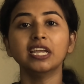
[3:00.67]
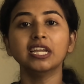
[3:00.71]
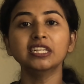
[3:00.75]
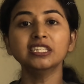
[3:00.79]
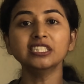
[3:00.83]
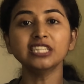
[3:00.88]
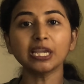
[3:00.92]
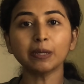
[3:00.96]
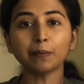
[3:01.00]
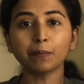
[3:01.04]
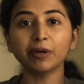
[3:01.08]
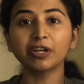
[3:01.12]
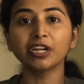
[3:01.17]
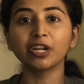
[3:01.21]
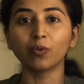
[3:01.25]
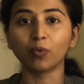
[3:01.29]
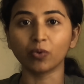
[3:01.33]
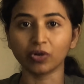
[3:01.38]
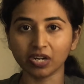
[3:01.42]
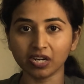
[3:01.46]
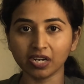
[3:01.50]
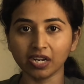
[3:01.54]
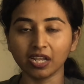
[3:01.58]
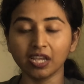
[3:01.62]
இன்ஜெக்ட் பண்ண
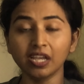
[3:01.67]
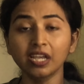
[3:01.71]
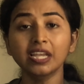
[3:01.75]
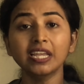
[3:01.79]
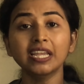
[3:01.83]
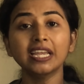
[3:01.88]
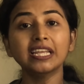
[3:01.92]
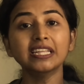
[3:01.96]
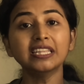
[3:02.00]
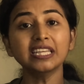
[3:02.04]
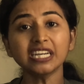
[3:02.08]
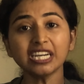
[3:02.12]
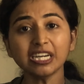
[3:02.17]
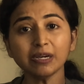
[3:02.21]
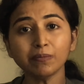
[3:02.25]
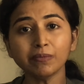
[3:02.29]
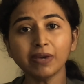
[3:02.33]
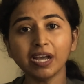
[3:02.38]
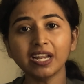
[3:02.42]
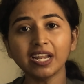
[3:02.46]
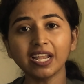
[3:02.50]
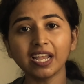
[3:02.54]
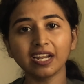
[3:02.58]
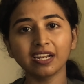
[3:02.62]
உடனே இதுக்கு
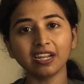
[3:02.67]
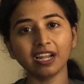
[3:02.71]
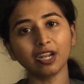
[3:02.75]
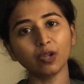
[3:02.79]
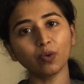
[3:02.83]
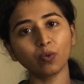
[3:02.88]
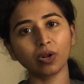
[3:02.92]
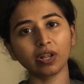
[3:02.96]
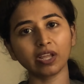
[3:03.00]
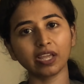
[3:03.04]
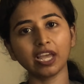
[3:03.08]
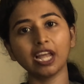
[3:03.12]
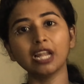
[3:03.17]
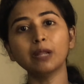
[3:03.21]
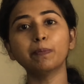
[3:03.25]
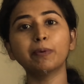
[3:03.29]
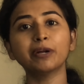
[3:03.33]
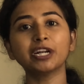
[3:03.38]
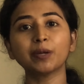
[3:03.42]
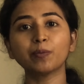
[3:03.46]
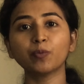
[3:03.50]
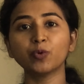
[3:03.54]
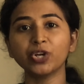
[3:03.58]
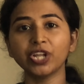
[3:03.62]
மேலே என்னால் உங்களுக்கு ஹெல்ப்
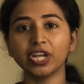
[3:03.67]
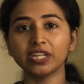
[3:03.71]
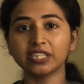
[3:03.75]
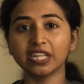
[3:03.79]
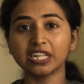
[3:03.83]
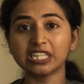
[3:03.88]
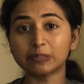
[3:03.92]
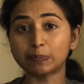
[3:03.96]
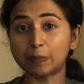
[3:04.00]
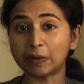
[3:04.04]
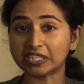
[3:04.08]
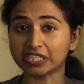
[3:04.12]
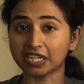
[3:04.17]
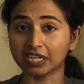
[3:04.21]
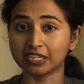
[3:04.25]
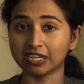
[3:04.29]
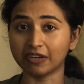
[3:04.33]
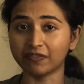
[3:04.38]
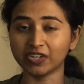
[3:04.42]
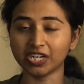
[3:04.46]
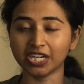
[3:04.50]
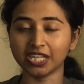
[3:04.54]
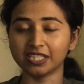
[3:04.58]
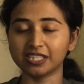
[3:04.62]
பண்ண முடியாது இன்ஸ்பெக்டர்
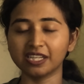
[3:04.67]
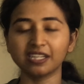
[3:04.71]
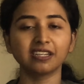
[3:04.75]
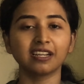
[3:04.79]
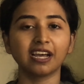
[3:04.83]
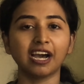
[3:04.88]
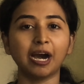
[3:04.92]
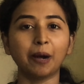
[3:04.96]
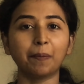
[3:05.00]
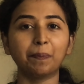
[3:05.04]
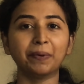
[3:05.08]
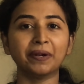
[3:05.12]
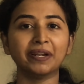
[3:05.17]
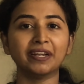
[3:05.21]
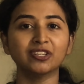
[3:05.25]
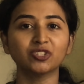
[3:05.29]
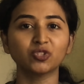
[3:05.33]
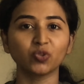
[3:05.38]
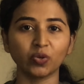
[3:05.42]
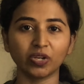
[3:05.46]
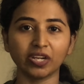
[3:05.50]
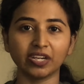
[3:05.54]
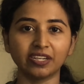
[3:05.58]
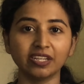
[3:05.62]
நவநீதன் அப்படின்னு
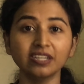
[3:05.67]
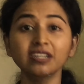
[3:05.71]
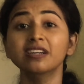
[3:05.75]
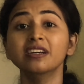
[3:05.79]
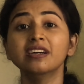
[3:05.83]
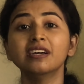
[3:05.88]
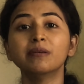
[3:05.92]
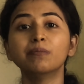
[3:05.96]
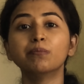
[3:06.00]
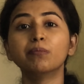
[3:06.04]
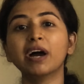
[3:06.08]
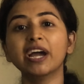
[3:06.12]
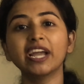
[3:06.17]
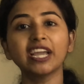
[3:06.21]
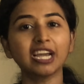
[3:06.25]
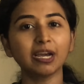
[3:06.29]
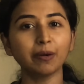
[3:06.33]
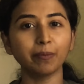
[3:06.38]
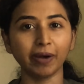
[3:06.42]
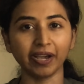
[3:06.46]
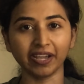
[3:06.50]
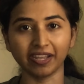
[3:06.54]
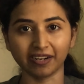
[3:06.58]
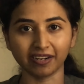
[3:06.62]
சொல்லிட்டு
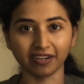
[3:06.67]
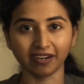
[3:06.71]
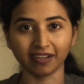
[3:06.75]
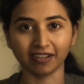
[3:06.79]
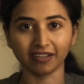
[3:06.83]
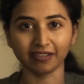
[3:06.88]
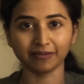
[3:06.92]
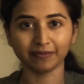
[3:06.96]
மயக்கமாயிடுறாங்க